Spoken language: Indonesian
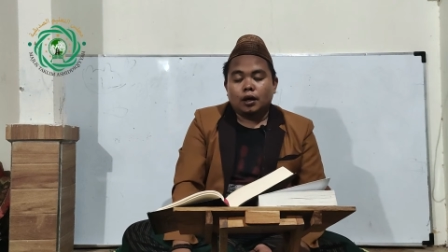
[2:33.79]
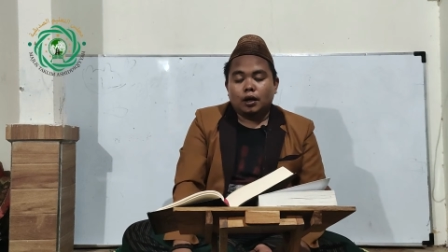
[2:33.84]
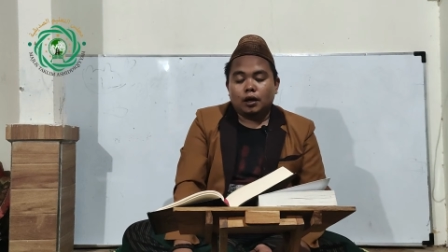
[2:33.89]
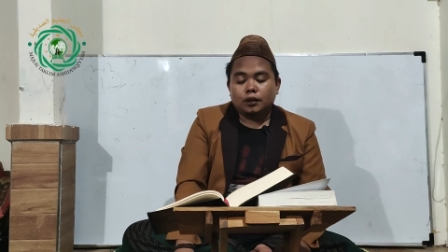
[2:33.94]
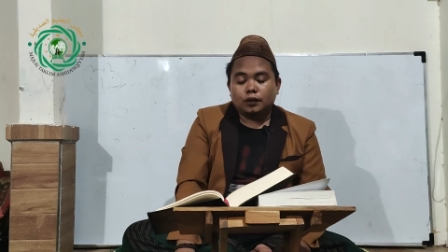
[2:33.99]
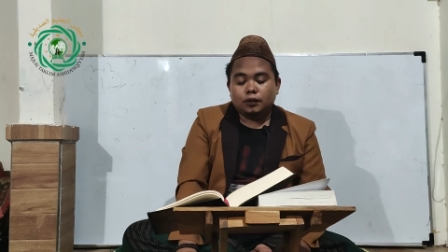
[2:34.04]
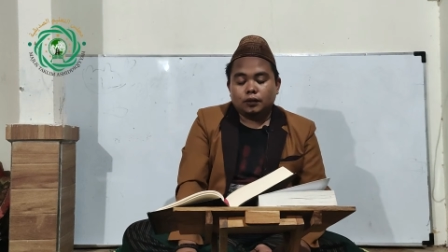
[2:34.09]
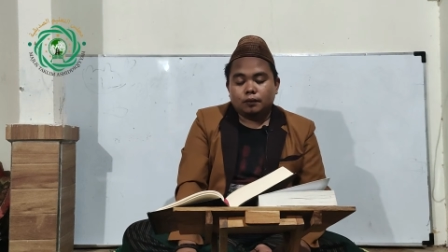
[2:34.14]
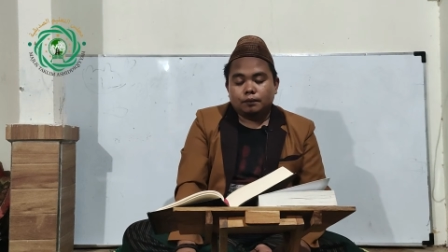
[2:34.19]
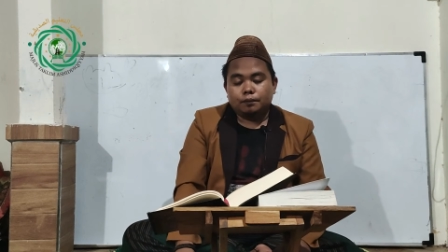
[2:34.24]

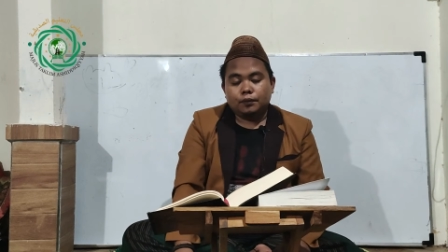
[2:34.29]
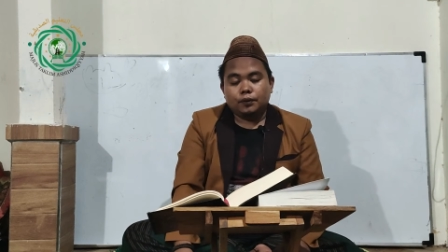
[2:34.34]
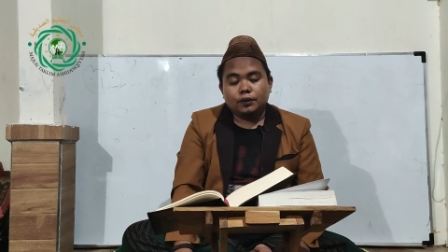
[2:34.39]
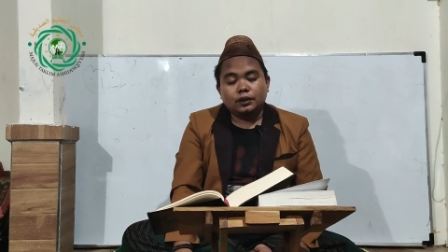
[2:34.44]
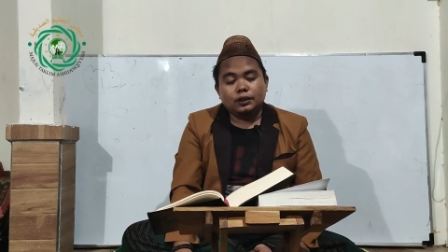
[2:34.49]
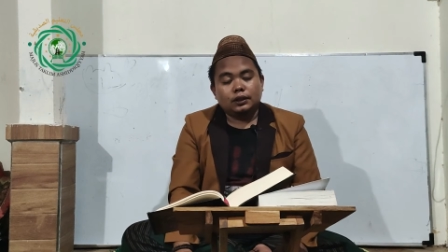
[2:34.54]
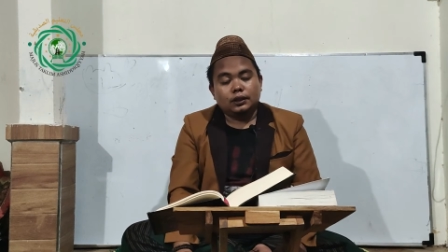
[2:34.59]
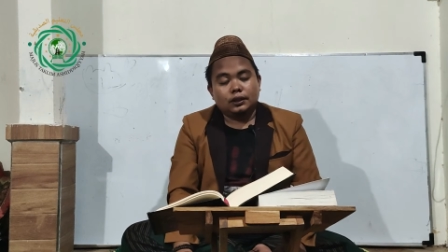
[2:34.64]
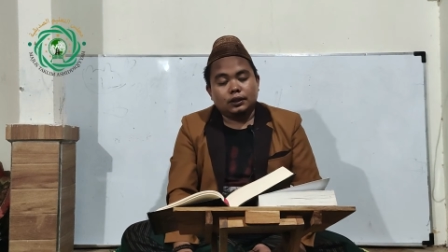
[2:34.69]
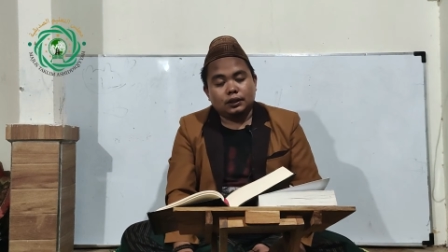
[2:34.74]

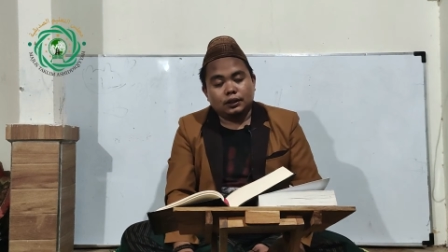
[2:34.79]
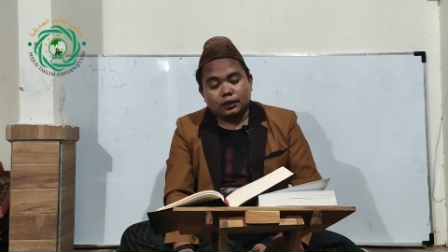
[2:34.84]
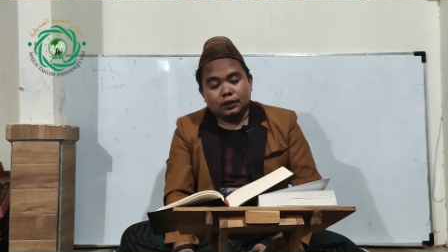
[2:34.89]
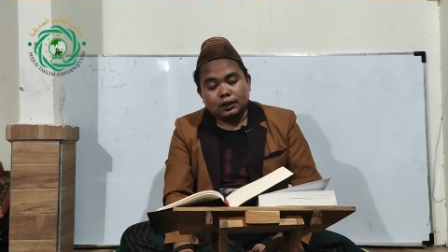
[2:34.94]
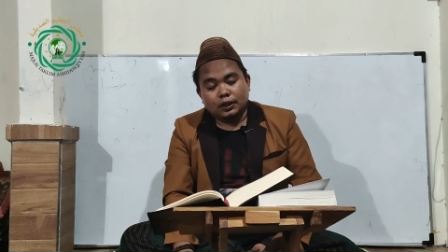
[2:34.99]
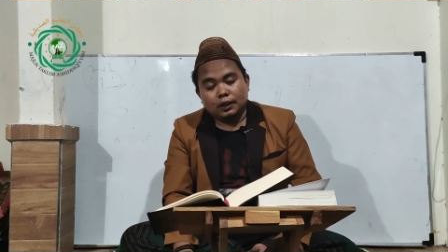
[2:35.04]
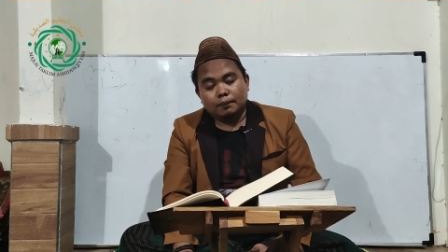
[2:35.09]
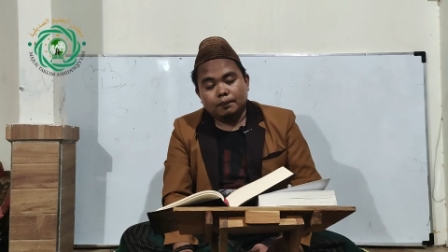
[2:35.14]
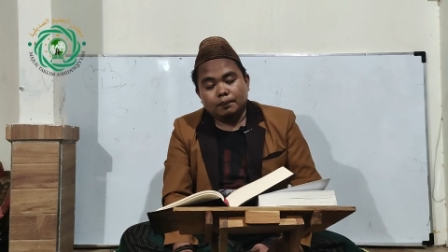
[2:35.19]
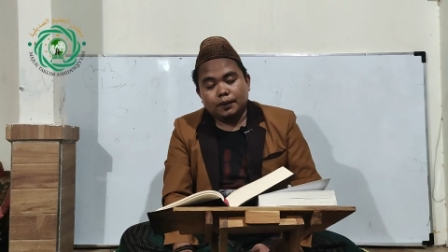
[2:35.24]
ataupun
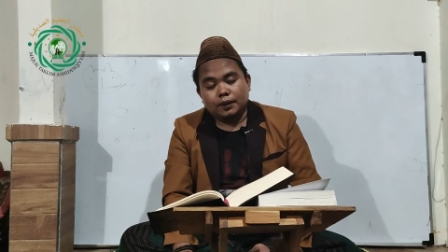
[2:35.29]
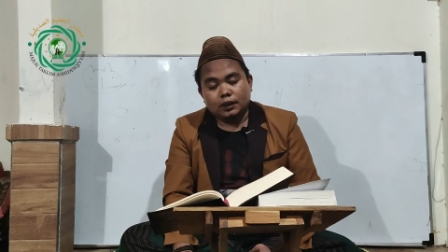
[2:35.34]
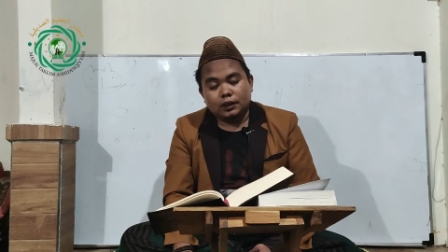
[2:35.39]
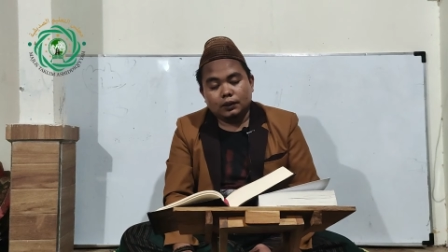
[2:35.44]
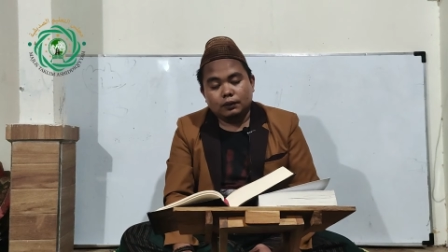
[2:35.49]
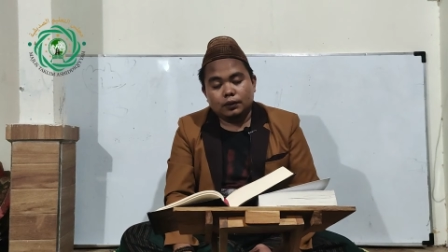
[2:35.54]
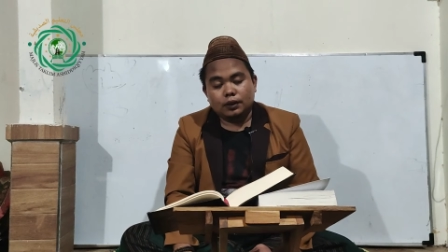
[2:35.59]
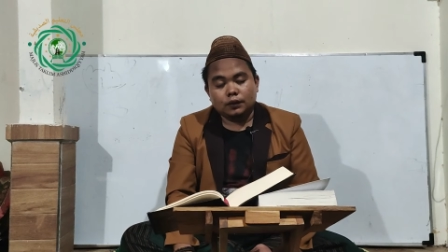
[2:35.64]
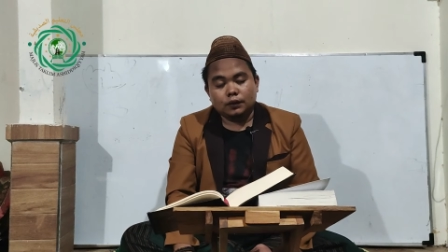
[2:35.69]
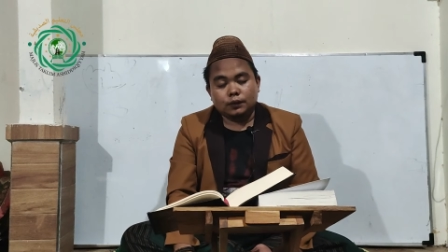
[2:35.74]
tidak
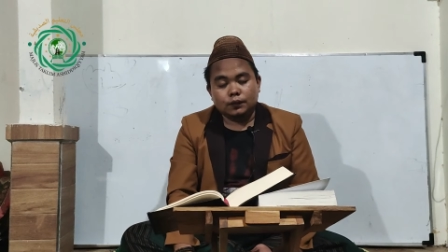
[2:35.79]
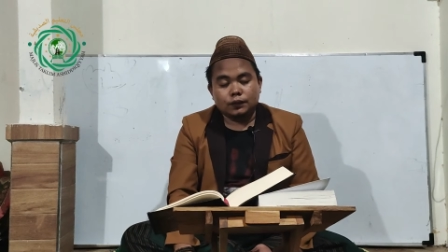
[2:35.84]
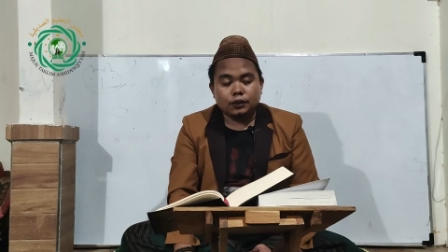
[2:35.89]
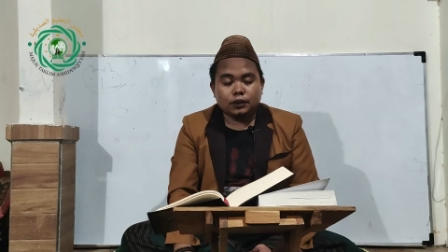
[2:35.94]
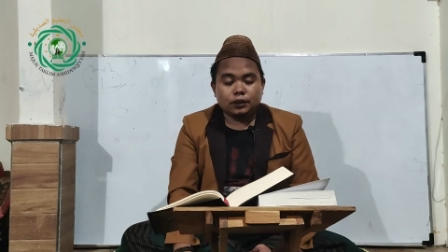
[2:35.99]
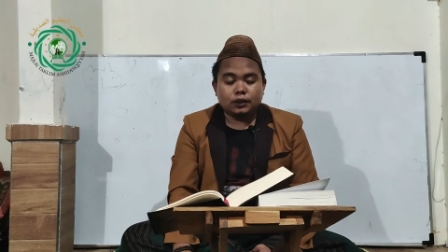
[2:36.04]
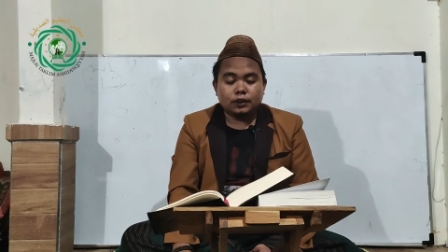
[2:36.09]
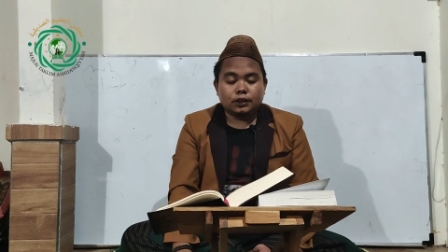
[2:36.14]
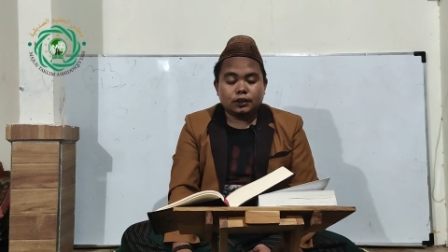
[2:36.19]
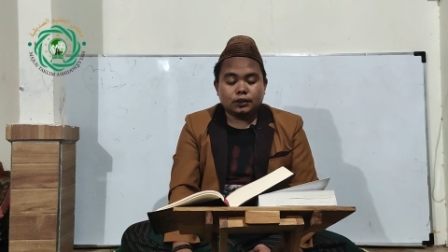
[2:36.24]
pada
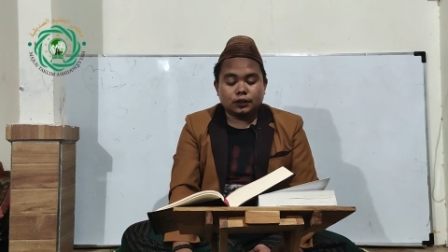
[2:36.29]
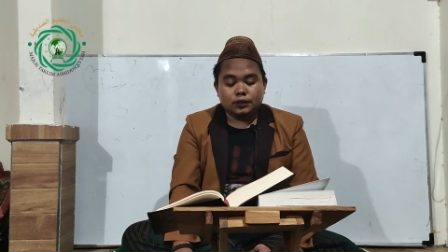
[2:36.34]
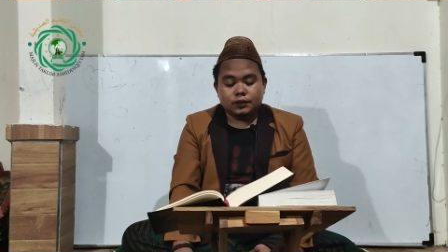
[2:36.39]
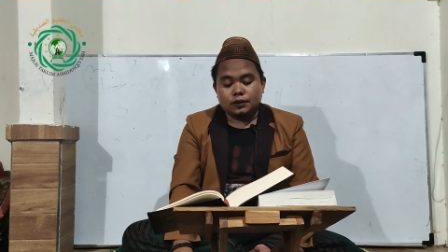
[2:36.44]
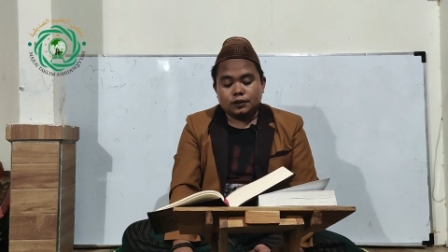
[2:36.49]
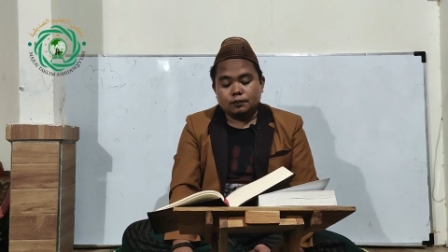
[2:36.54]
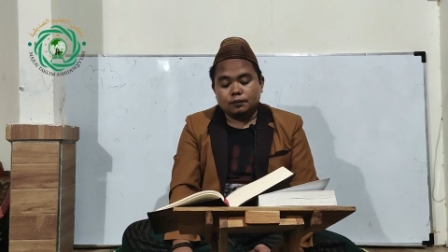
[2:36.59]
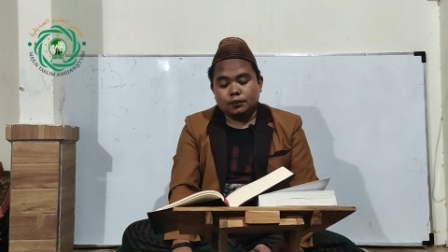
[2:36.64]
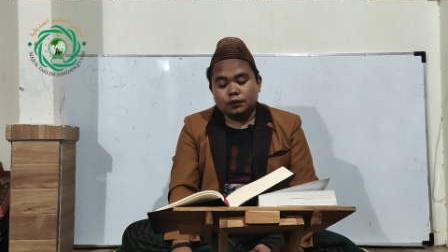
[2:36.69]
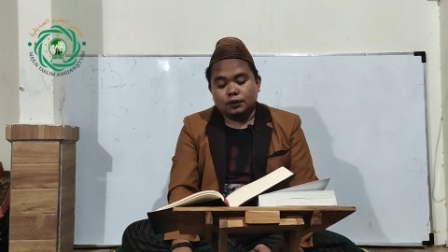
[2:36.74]
waktunya
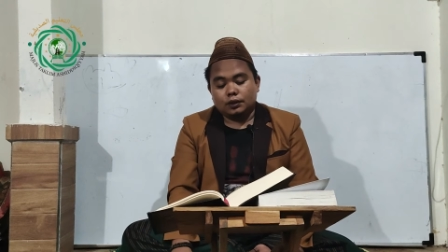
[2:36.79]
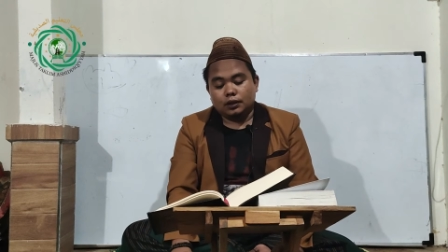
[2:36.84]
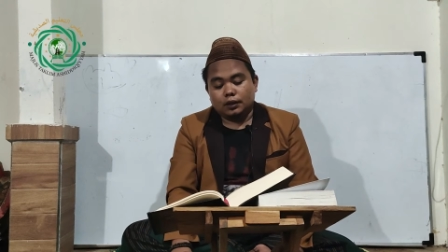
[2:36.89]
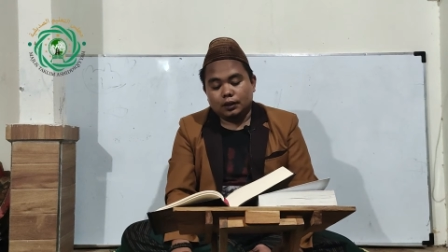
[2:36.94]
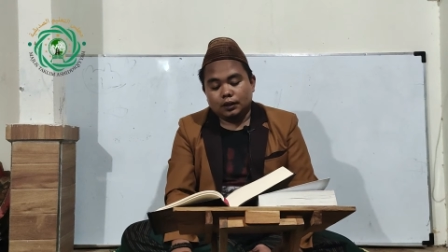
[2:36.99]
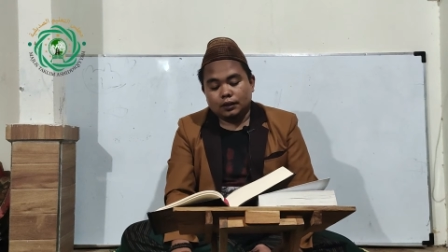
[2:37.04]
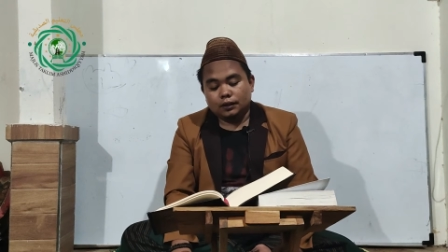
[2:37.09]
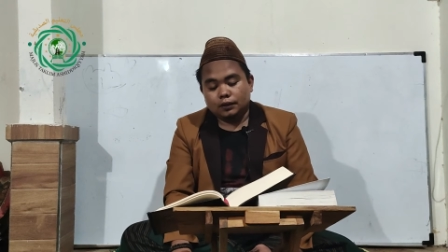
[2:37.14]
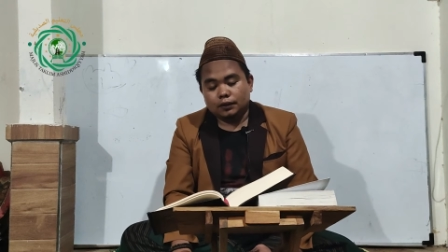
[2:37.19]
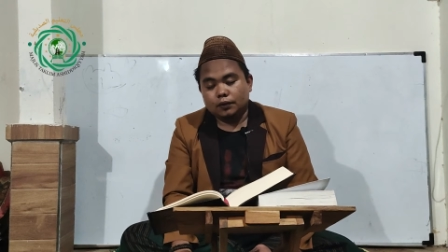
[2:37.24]
disebut
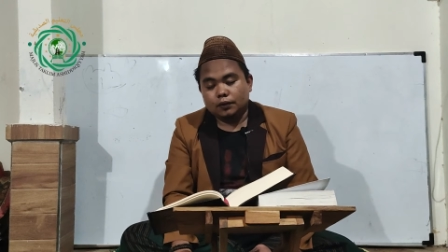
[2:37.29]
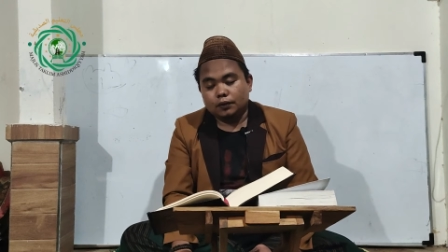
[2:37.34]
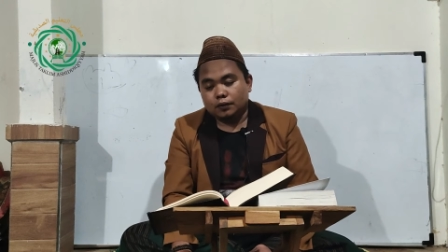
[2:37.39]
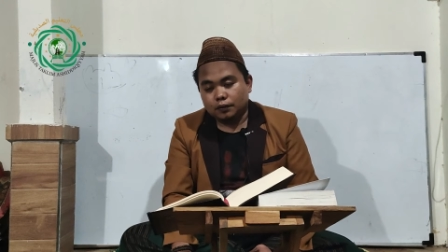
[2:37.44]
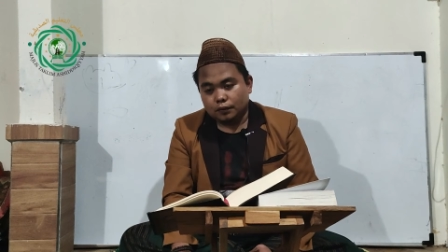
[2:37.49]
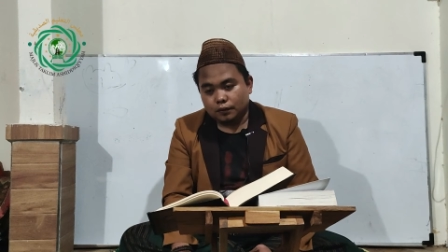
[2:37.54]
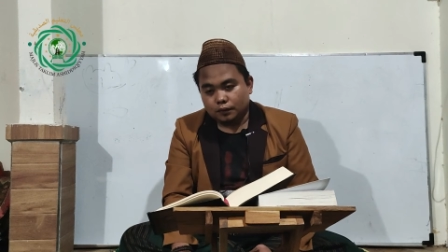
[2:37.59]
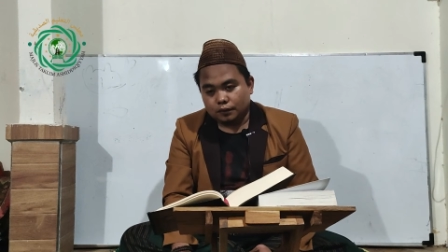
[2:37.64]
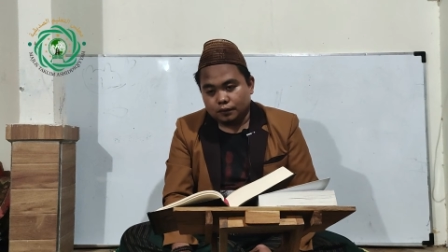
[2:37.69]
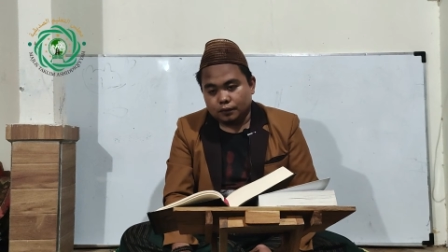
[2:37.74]
dengan
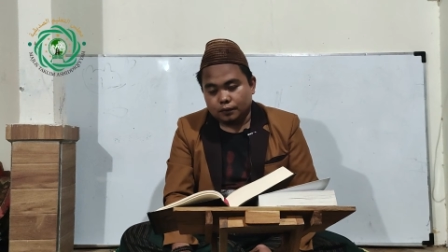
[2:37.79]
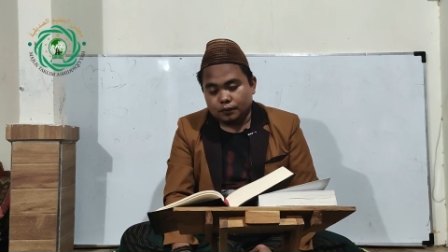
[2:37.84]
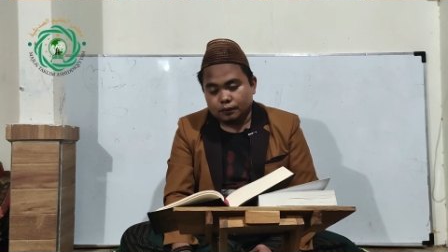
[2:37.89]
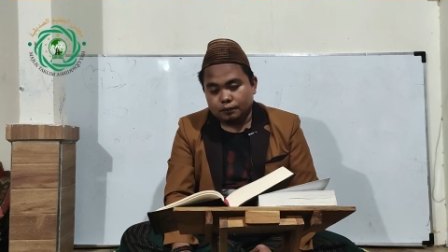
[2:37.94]
kozo.